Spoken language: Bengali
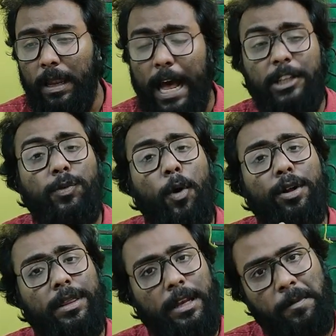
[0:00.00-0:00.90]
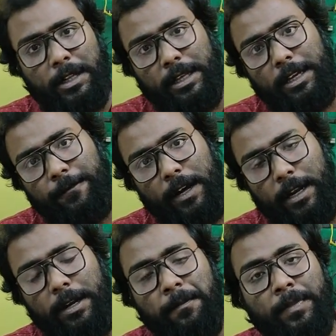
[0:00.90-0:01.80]
লাঞ্চ বক্স সিনেমাতে
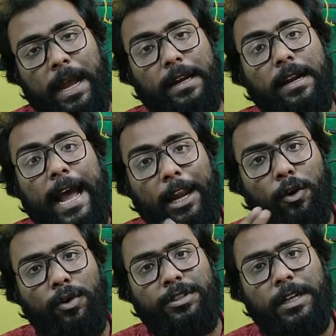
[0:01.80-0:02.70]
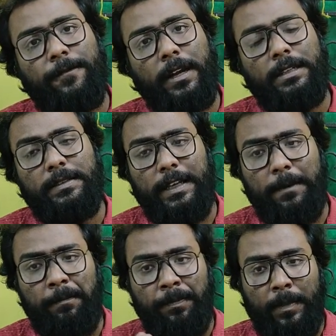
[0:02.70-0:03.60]
ইরফানের একটা ডায়লগ রয়েছে ইরফানের যে
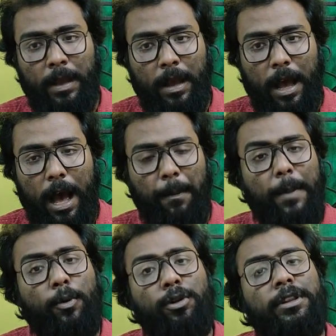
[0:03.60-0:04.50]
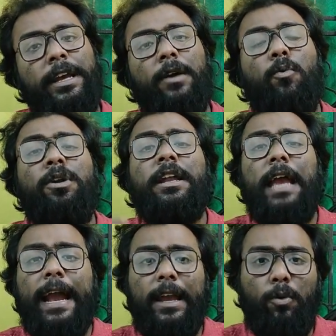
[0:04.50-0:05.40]
আমরা প্রত্যেকে অন্য
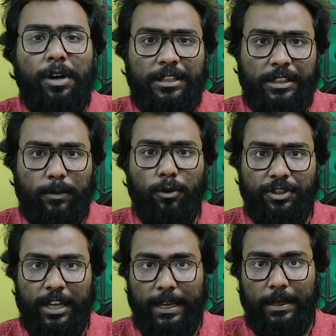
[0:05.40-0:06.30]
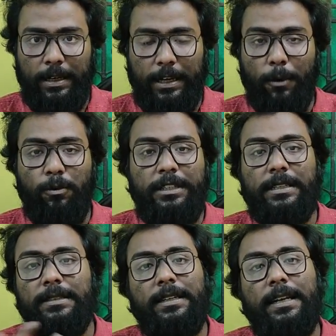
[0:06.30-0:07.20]
একে অন্যের জীবন চাই কেউ
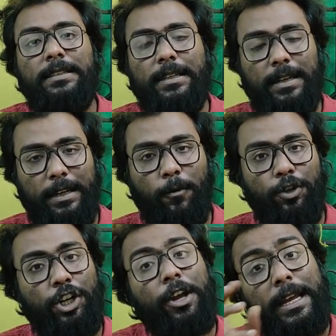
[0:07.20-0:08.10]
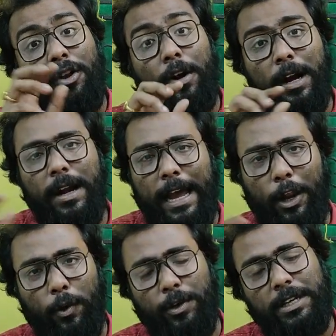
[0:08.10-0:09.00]
নিজের যেটা আছে সেটা নিয়ে খুশি নয় এই ধরনের
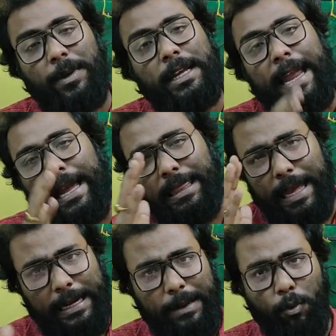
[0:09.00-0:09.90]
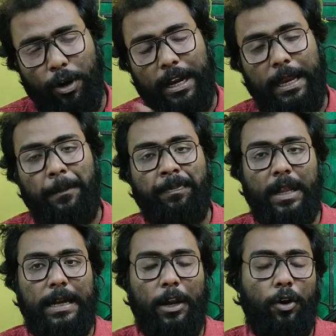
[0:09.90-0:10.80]
ডায়লগ রয়েছে আমার ঠিক এক্স্যাক্টলি মনে নেই
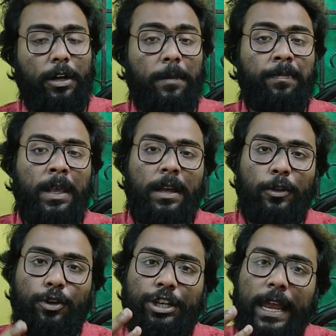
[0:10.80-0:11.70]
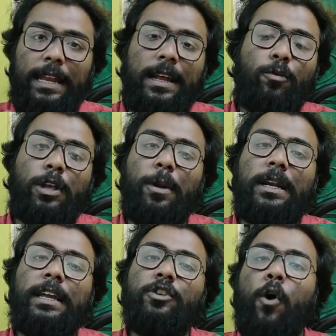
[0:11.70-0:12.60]
ডায়লগটা তো সেইটা কোথাও
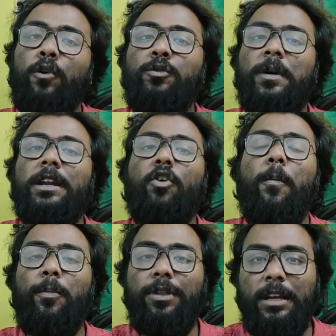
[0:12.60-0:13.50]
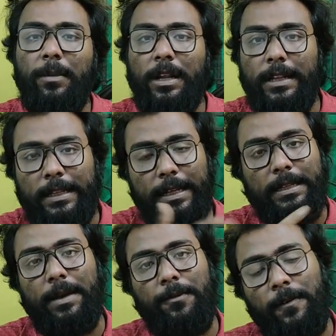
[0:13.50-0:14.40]
একটা কি সহজ পাঠের গপ্প সিনেমাটা দেখতে
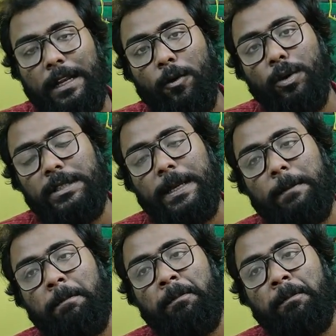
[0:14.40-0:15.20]
দেখতে আমি ফিল করি যে